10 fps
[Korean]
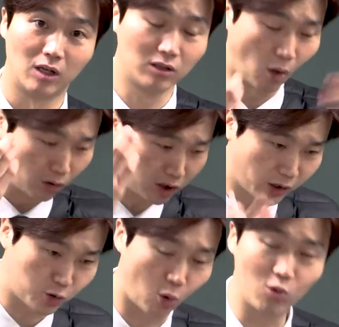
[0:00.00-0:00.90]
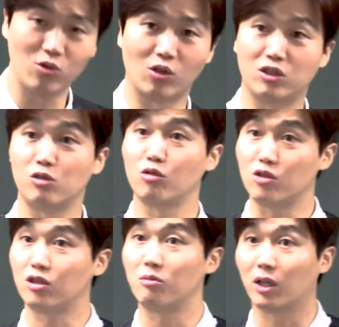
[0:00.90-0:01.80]
근데 어떻게 좋은 것일 수
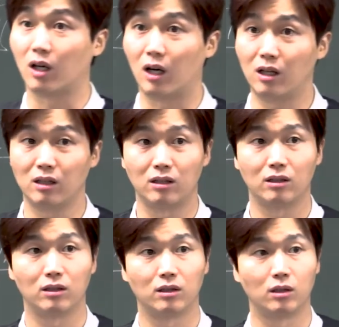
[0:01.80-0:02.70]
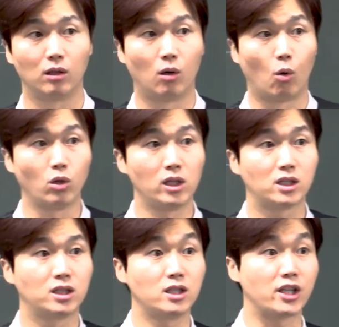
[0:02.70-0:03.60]
있습니까? 오늘
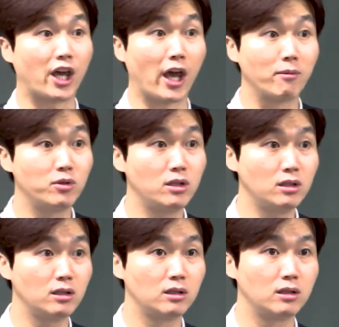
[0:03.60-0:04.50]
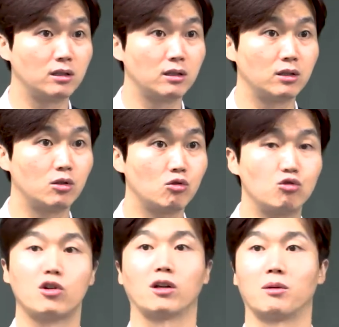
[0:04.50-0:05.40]
그 갭을
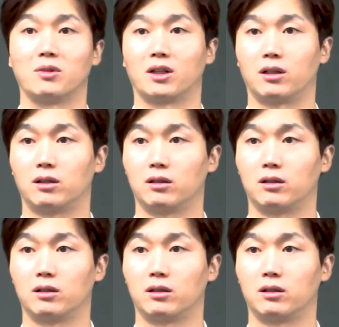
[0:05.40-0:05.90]
줄여야 됩니다.